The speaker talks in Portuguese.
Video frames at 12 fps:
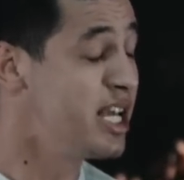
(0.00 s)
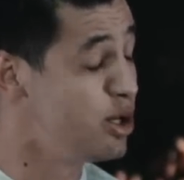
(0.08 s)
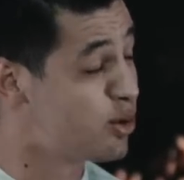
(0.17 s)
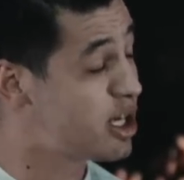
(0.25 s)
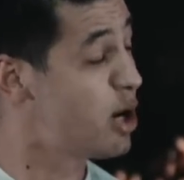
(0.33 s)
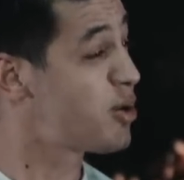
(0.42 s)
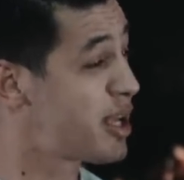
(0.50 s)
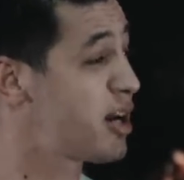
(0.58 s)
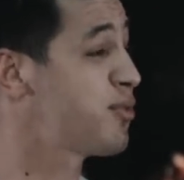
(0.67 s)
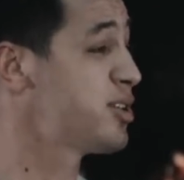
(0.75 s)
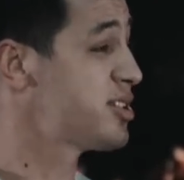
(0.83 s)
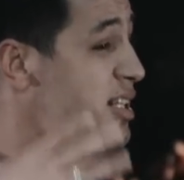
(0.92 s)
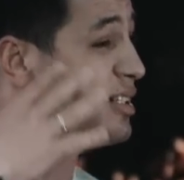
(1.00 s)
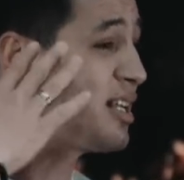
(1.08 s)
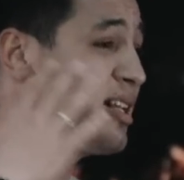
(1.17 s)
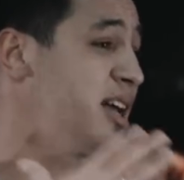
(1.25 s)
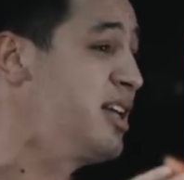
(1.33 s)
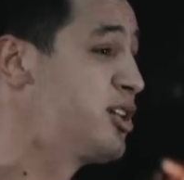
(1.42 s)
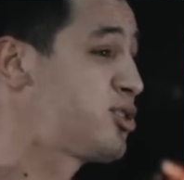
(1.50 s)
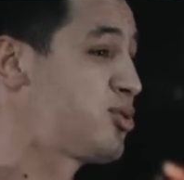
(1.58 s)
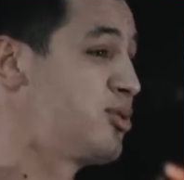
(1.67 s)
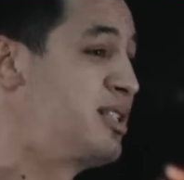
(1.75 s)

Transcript: E o que eu quero que você entenda é isso: